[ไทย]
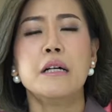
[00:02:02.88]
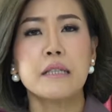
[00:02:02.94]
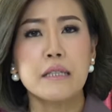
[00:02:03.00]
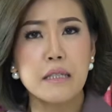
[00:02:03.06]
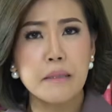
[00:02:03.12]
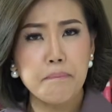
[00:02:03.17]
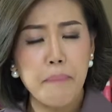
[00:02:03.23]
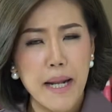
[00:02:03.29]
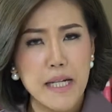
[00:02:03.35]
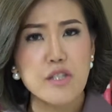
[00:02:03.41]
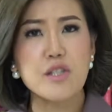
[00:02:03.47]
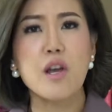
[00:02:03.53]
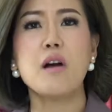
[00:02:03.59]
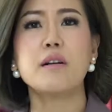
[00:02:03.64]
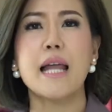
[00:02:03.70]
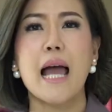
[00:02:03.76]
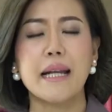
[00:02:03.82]
หรือเป็น
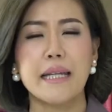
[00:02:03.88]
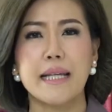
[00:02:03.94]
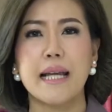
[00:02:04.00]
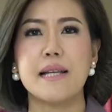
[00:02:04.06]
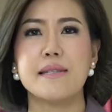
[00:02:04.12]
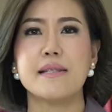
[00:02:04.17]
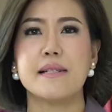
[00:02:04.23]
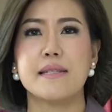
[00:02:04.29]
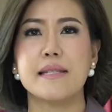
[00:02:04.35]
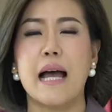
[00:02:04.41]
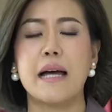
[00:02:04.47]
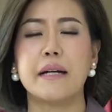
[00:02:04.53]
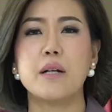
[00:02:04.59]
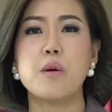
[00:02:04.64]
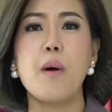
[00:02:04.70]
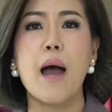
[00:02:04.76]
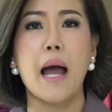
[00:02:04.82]
ช่องทางในการสื่อสาร
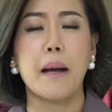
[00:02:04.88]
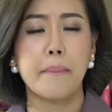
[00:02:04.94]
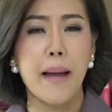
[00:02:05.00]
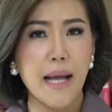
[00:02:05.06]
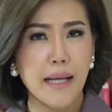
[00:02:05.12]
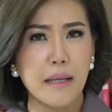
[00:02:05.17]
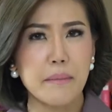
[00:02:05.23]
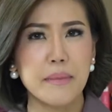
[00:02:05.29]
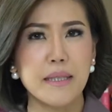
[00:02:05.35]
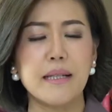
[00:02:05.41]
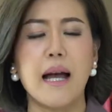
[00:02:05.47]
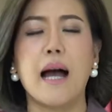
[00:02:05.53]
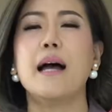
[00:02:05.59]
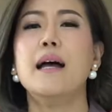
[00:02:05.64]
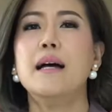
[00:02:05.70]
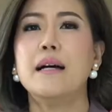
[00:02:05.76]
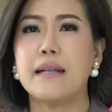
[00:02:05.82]
ระหว่างพรรคการเมือง
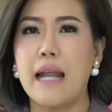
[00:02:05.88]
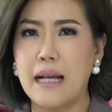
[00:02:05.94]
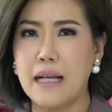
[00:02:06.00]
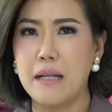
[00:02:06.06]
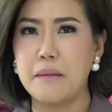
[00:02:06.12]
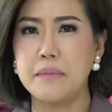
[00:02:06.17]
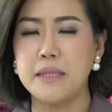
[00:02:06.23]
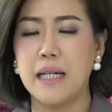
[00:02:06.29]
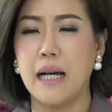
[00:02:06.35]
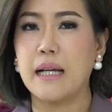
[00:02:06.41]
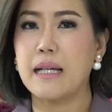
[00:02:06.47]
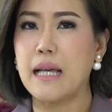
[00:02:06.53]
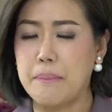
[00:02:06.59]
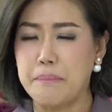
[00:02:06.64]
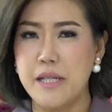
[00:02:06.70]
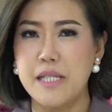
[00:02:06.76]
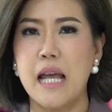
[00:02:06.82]
นักการเมือง
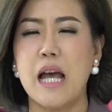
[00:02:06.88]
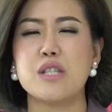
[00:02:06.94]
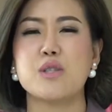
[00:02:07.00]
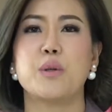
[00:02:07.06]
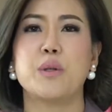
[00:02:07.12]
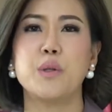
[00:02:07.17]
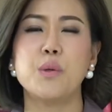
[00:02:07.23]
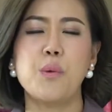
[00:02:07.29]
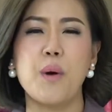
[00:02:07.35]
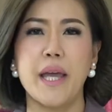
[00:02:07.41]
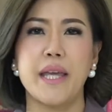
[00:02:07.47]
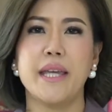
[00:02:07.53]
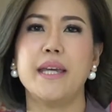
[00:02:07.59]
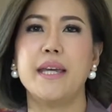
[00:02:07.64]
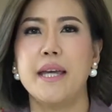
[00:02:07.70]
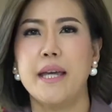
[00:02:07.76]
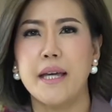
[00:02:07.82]
กับประชาชนด้วย
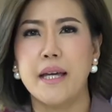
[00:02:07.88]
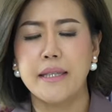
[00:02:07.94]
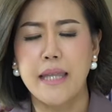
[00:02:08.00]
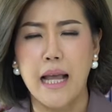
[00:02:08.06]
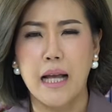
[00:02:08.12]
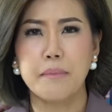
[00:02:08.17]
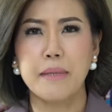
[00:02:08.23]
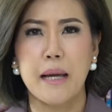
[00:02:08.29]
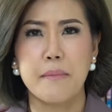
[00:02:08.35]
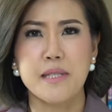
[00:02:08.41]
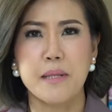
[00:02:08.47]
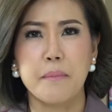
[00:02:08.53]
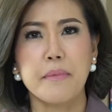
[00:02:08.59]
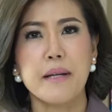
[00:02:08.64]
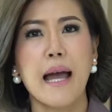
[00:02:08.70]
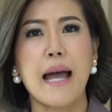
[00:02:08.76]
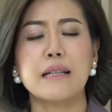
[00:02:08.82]
แต่คำถาม
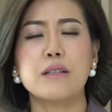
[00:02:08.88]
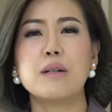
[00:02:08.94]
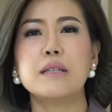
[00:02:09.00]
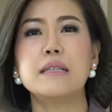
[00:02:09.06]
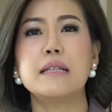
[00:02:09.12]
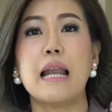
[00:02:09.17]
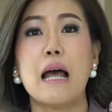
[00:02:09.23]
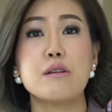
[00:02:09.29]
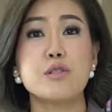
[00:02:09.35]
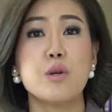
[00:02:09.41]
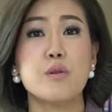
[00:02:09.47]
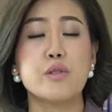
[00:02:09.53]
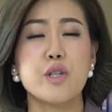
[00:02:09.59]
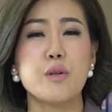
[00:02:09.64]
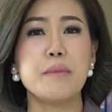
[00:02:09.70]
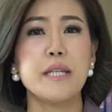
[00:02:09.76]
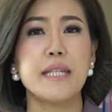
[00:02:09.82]
สำคัญก็คือแล้วโซ
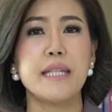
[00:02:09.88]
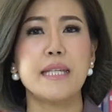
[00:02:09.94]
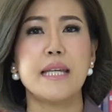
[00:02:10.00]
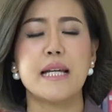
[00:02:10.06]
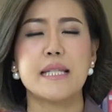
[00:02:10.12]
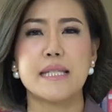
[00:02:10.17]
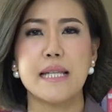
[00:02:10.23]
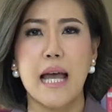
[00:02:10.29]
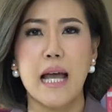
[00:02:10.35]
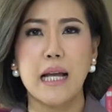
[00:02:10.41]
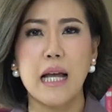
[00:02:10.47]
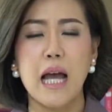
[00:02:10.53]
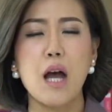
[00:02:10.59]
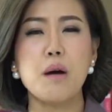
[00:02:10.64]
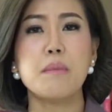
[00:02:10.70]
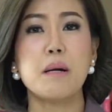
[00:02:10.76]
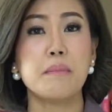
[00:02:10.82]
เชียลมีเดียจะ
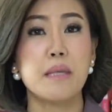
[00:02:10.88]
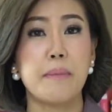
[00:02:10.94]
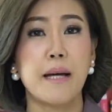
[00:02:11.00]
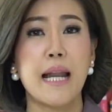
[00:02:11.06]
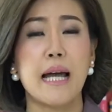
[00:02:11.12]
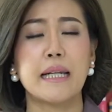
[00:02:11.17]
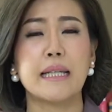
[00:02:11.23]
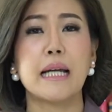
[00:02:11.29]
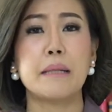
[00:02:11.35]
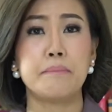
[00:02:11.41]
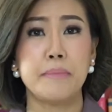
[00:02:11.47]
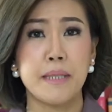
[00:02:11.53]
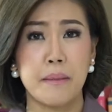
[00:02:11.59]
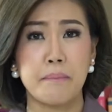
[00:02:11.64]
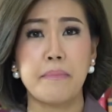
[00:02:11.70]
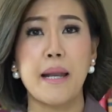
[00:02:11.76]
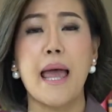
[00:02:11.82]
เข้ามามีพลังในการเป
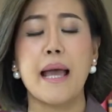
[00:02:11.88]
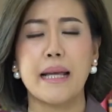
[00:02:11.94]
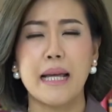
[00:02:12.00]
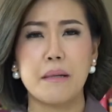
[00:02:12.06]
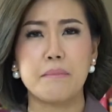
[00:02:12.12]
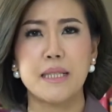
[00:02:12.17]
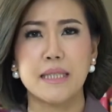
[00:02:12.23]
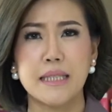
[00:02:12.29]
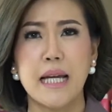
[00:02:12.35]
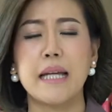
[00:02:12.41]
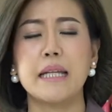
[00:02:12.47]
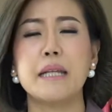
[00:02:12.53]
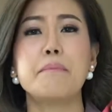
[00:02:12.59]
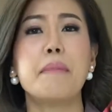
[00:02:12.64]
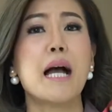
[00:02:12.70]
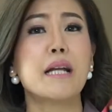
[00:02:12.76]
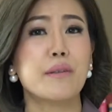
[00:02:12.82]
ลี่ยนแปลงการเมืองไทย
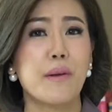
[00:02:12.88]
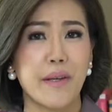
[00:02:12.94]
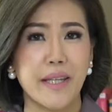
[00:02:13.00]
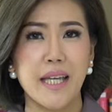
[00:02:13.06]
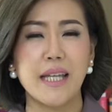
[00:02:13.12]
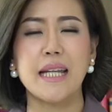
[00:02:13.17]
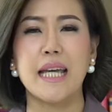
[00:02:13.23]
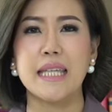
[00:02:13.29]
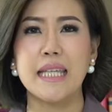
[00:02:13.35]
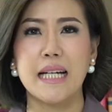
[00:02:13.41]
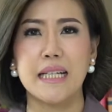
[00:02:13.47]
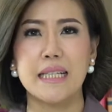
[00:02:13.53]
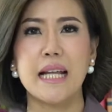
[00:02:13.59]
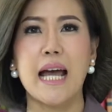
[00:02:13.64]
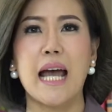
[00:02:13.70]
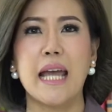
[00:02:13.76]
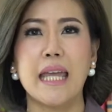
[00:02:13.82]
ได้มากน้อยแค่ไหนอย่าง
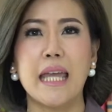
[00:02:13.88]
ไร